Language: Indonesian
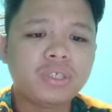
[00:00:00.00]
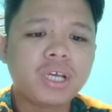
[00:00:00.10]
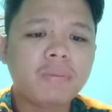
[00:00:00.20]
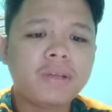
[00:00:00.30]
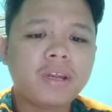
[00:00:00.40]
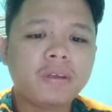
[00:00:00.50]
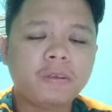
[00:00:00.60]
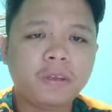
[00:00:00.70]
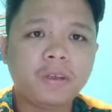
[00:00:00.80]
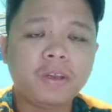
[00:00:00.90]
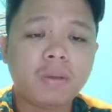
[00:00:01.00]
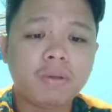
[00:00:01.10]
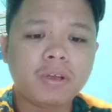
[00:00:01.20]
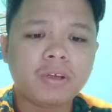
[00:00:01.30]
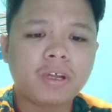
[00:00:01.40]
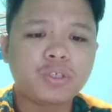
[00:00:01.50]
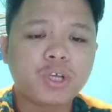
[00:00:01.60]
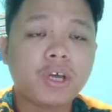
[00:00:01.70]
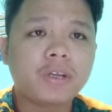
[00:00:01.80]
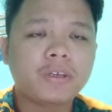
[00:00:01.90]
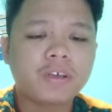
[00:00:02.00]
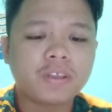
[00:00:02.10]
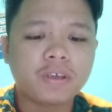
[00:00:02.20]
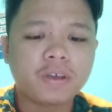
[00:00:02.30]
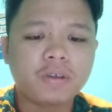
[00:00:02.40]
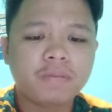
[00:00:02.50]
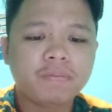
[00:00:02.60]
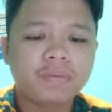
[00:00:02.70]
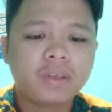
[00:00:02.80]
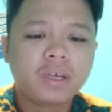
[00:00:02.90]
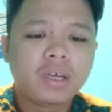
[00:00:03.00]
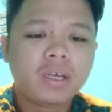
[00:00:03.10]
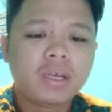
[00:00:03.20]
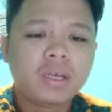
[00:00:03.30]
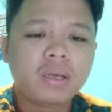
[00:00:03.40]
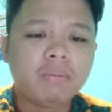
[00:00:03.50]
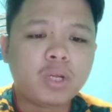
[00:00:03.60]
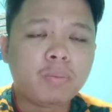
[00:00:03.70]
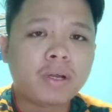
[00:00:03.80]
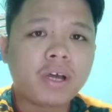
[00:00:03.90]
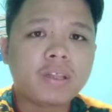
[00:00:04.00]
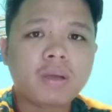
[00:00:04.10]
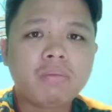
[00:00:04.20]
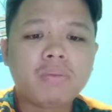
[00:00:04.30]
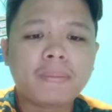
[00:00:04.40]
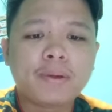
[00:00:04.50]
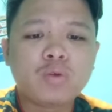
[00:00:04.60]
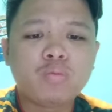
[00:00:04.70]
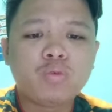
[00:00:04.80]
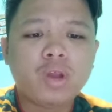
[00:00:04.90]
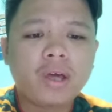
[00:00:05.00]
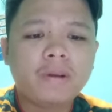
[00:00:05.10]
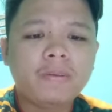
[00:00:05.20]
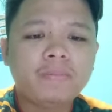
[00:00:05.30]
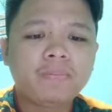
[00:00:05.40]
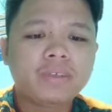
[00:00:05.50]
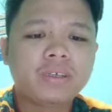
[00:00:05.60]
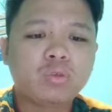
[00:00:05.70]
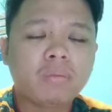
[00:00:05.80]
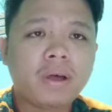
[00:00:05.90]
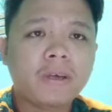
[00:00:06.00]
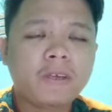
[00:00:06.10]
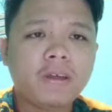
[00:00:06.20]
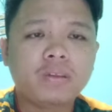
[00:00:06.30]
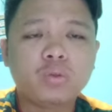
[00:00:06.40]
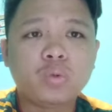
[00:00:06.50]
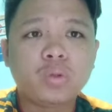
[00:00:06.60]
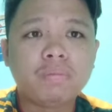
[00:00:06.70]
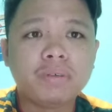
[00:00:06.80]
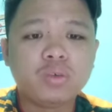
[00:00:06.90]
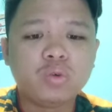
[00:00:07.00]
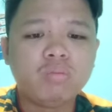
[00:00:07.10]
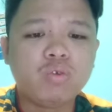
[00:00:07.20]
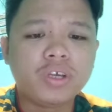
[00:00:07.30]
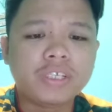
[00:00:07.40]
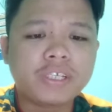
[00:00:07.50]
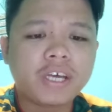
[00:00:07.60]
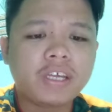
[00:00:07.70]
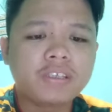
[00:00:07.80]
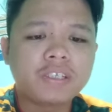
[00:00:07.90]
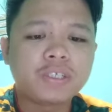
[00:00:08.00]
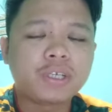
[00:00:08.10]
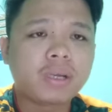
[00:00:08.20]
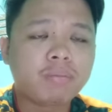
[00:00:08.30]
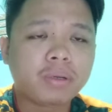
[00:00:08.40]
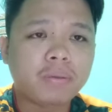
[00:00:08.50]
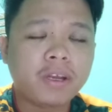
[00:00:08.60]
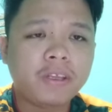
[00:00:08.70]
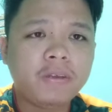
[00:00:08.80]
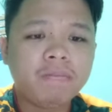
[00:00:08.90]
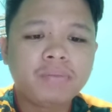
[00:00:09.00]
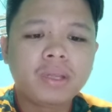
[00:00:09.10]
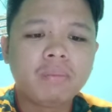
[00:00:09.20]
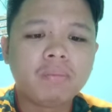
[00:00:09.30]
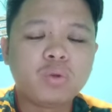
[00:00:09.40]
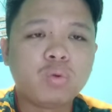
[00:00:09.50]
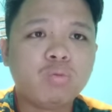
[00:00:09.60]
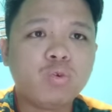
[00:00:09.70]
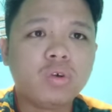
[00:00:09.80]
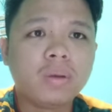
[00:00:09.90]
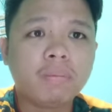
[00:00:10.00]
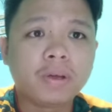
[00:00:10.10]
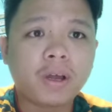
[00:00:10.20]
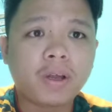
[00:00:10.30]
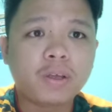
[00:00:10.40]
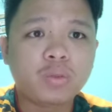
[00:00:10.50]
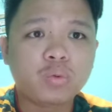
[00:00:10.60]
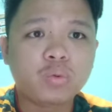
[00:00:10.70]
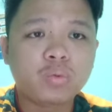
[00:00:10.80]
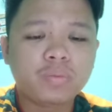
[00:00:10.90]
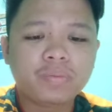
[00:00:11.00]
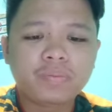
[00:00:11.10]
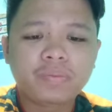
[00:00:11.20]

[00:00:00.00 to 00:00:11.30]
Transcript: jika menarik diri daripada kerajaan, katanya. Beliau berkata beberapa kumpulan ketua bahagian turut menghubungi Zahid secara pribadi berhubung perkara itu.